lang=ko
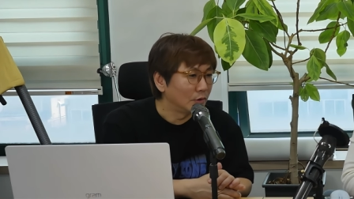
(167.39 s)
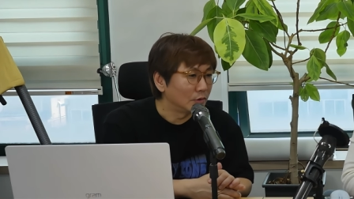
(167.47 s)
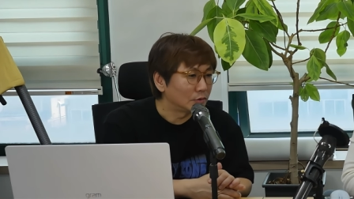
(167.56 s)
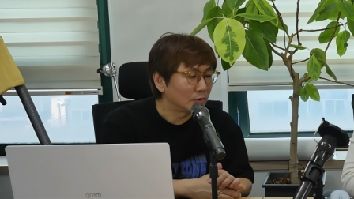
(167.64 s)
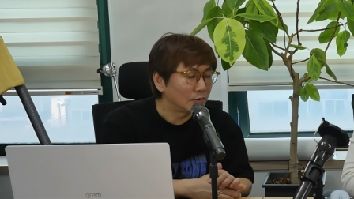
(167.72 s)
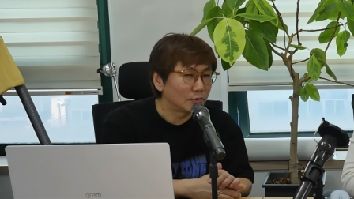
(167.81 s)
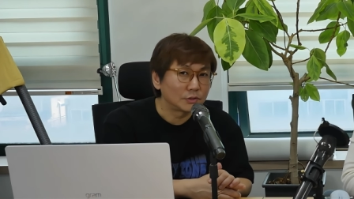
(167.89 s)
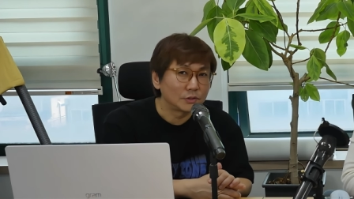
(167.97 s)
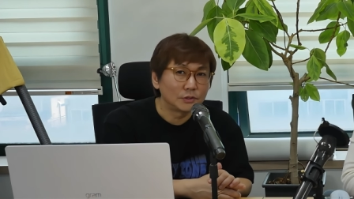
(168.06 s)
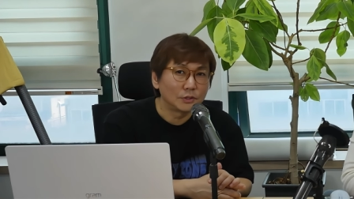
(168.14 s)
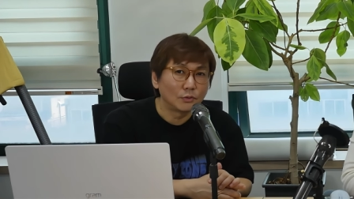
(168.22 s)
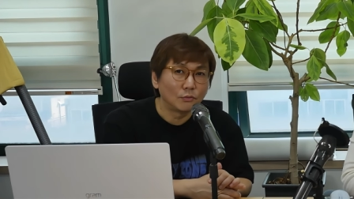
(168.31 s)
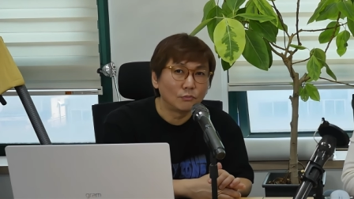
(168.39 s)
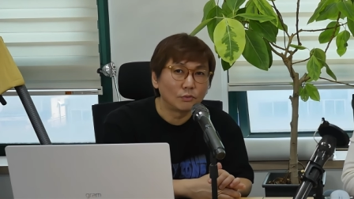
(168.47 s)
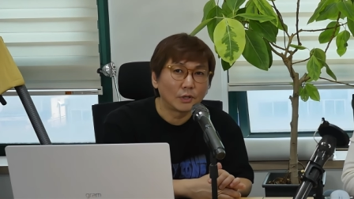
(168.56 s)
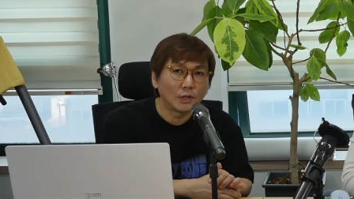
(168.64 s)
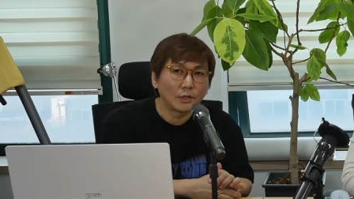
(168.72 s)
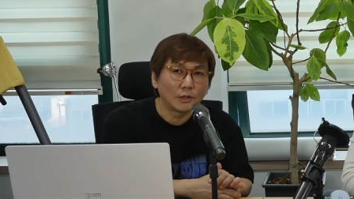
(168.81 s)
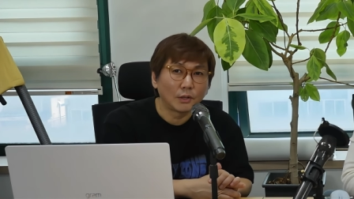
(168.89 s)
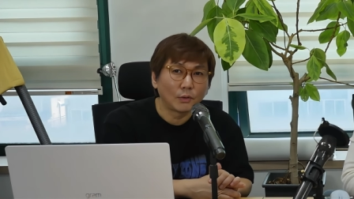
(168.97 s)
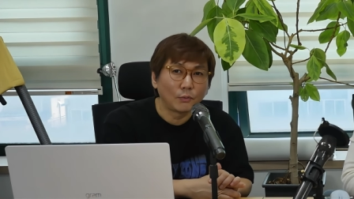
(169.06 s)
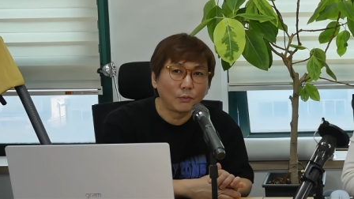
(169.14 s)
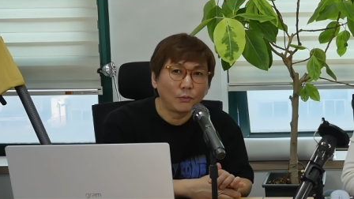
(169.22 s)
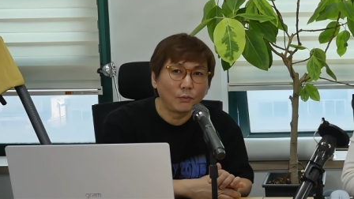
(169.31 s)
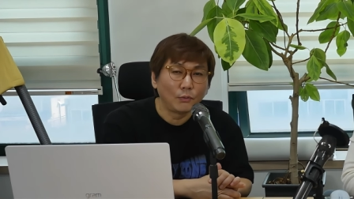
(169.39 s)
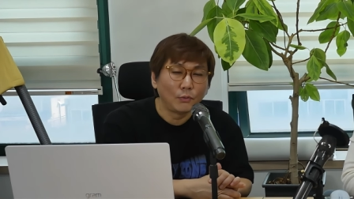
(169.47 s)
저 역시 이제 공부를 하게 되고